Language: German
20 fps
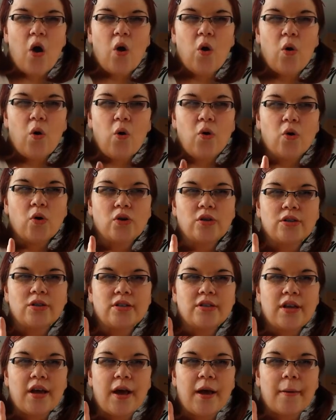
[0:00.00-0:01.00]

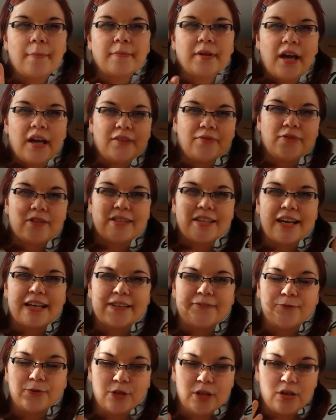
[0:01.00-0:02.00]
Und ähm, ja, ich wollte
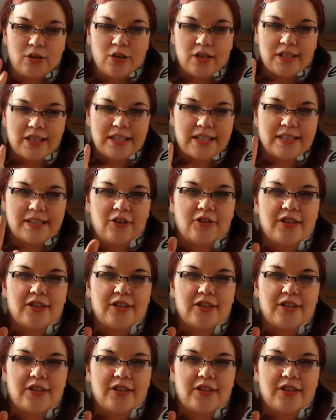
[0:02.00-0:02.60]
sagen, wundert euch nicht,